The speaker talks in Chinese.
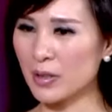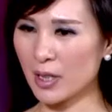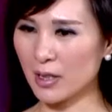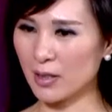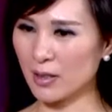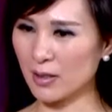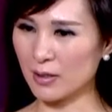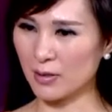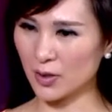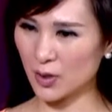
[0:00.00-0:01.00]
这个
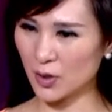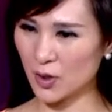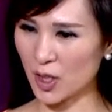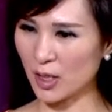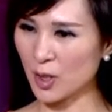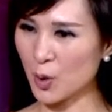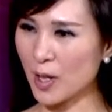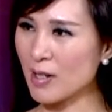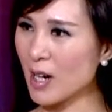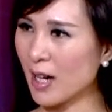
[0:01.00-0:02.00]
整个
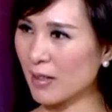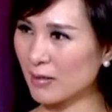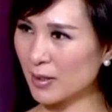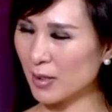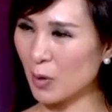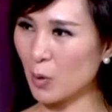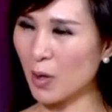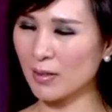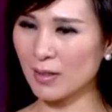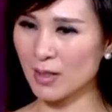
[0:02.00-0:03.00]
全场灯
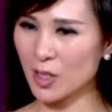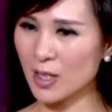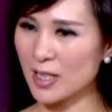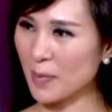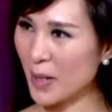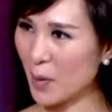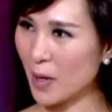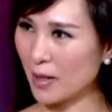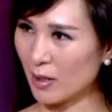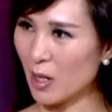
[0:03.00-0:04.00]
光的设计变
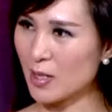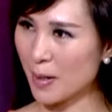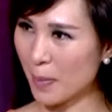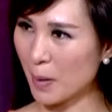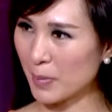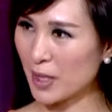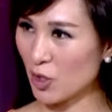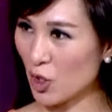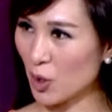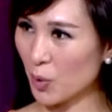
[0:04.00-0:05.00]
化，你都要在旁边
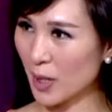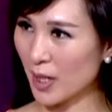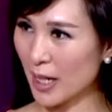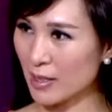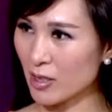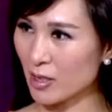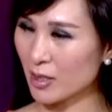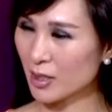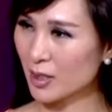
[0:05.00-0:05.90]
指挥还是？应